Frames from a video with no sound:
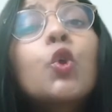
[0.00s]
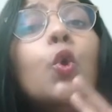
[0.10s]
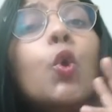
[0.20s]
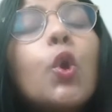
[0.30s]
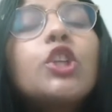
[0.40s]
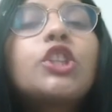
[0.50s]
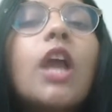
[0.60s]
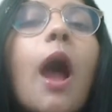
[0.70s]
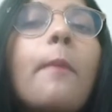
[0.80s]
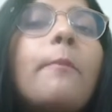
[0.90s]
कुछ
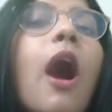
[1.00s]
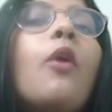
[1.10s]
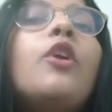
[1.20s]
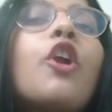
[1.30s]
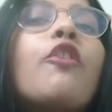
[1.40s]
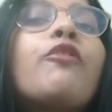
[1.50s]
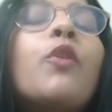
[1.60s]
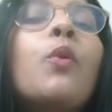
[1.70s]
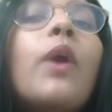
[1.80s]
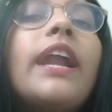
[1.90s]
अमाउंट ऑफ
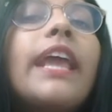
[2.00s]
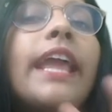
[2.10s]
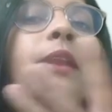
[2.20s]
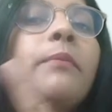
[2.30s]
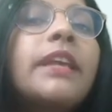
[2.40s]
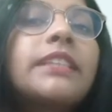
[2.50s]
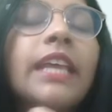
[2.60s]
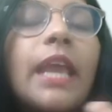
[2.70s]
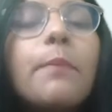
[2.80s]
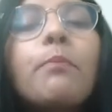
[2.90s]
फ्लूड इनमें
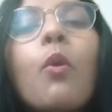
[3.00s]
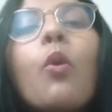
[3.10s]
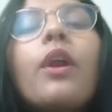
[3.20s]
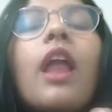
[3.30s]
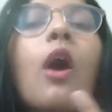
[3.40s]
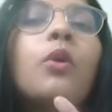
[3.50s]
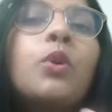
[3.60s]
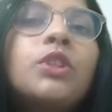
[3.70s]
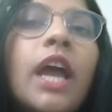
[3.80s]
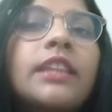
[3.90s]
से पोर डाउन
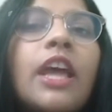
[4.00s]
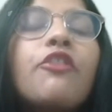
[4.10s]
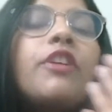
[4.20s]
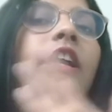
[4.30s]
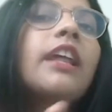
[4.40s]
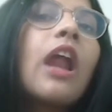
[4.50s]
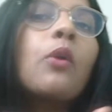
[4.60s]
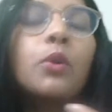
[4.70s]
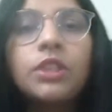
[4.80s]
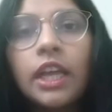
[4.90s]
हो जाता है फिल्टर
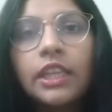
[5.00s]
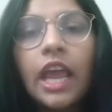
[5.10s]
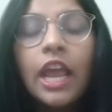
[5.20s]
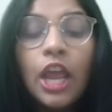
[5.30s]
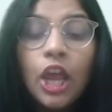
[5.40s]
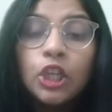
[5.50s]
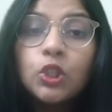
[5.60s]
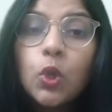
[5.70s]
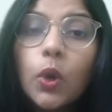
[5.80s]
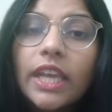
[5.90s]
आउट हो जाता
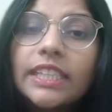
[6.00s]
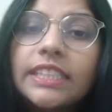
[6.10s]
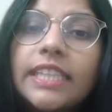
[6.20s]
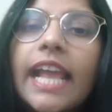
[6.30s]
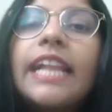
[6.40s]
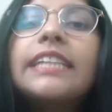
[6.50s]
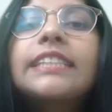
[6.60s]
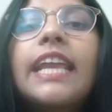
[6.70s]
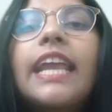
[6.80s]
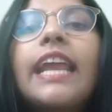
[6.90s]
है जो कि सेल्स
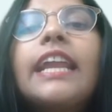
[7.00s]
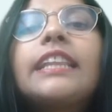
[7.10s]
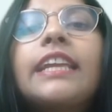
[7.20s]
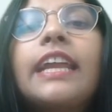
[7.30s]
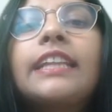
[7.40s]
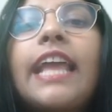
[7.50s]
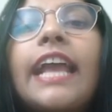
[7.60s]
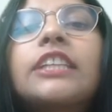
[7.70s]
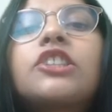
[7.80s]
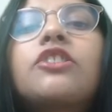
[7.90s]
के इर्द गिर्द
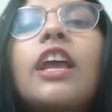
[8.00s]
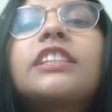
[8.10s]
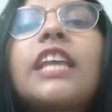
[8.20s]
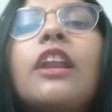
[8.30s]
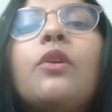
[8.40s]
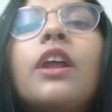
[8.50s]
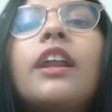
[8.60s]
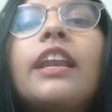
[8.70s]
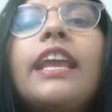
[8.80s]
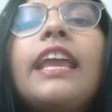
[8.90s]
एक्स्ट्रा
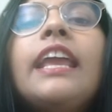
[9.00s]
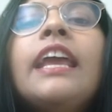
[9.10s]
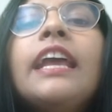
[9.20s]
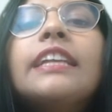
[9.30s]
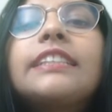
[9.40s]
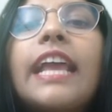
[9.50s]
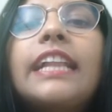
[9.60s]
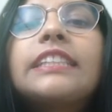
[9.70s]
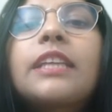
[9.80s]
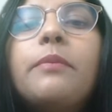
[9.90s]
सेलुलरली
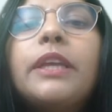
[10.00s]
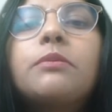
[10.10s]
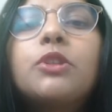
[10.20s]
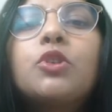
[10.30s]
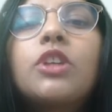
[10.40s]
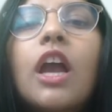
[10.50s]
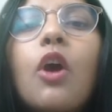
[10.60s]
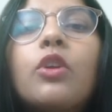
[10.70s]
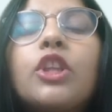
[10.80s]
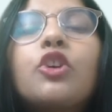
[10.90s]
सेल्स के बीच में जो जगह
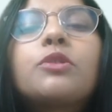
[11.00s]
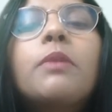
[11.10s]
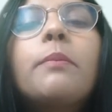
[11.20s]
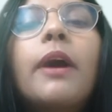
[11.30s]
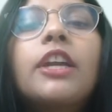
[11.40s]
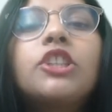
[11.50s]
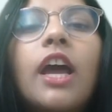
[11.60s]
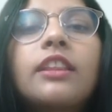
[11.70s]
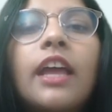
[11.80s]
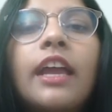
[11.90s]
होती है उसमें भर
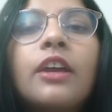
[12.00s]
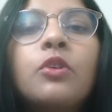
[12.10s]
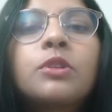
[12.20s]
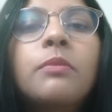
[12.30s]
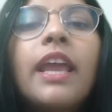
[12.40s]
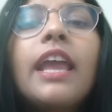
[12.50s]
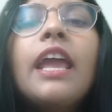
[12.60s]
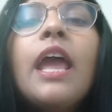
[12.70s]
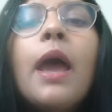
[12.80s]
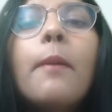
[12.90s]
जाता है उसमें
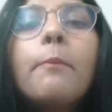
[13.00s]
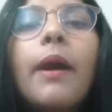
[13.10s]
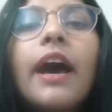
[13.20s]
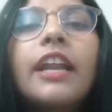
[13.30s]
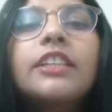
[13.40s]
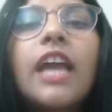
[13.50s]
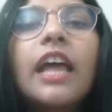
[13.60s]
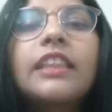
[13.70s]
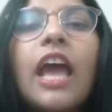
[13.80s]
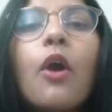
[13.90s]
भर
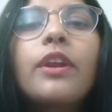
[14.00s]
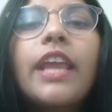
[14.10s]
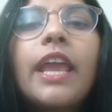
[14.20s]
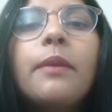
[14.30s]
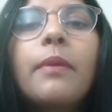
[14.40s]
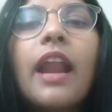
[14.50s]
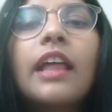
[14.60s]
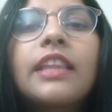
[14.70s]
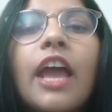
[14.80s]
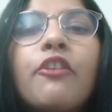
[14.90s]
जाता है और यही
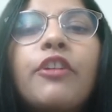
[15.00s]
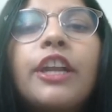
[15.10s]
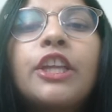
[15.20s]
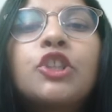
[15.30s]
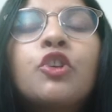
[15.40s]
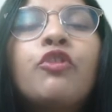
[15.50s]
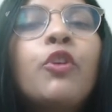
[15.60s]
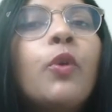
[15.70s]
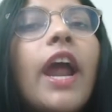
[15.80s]
बनाता है फिर टिश्यू फ्लूड